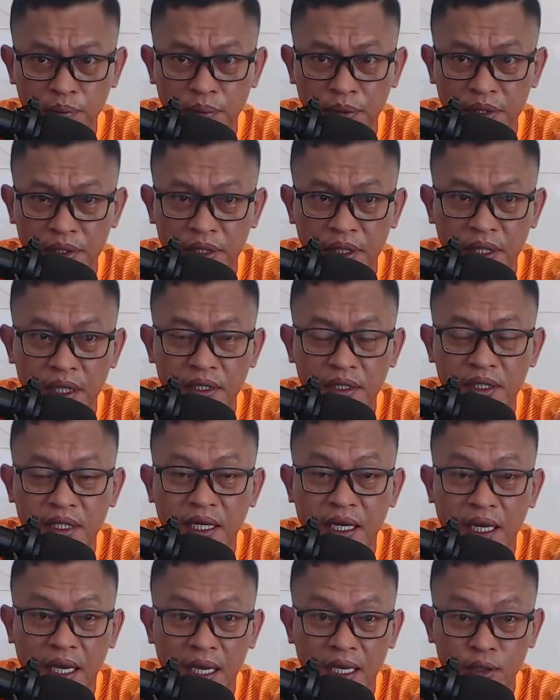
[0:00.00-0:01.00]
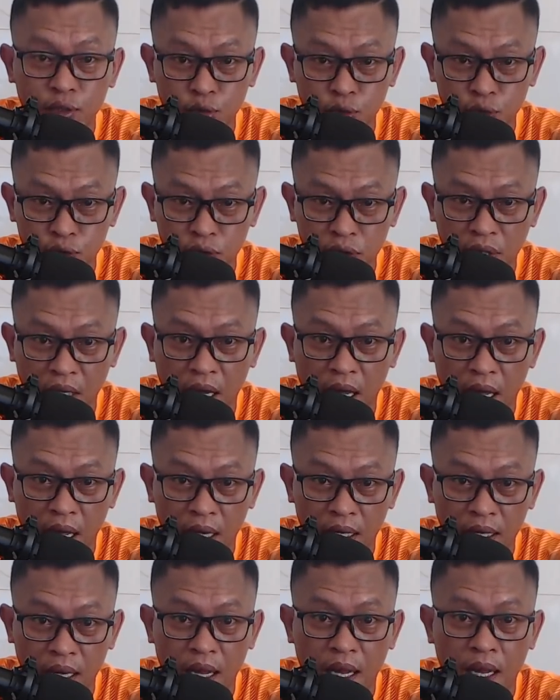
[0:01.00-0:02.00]
perjelas kasus
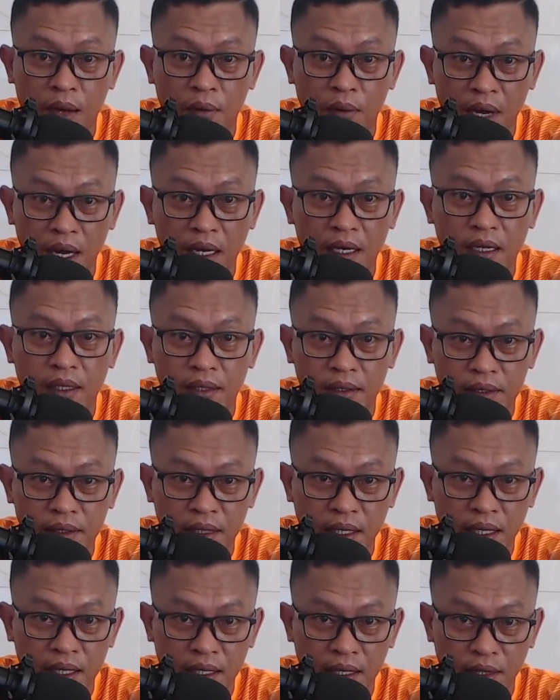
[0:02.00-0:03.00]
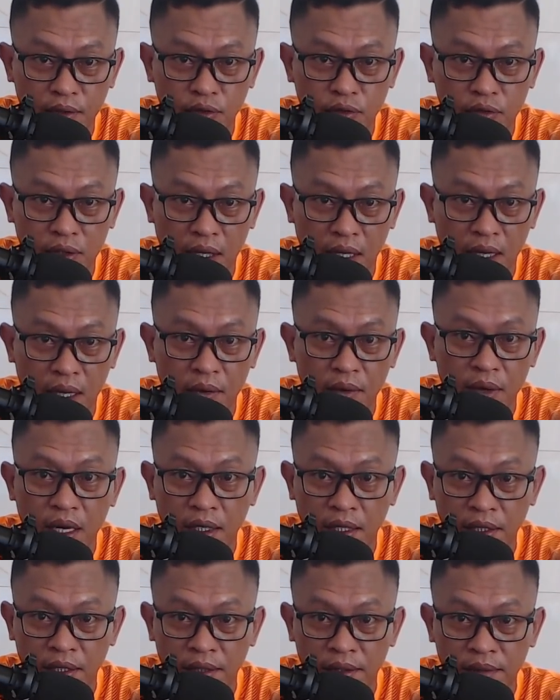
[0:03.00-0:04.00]
Karawang ya kasus Karawang
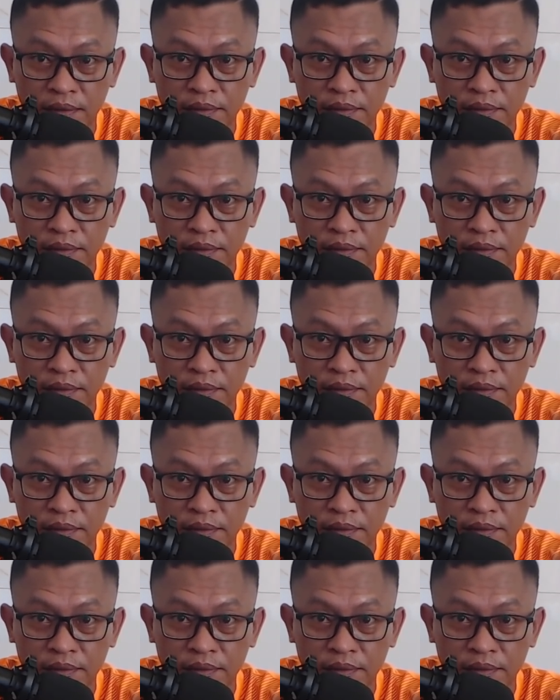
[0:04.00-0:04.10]
nih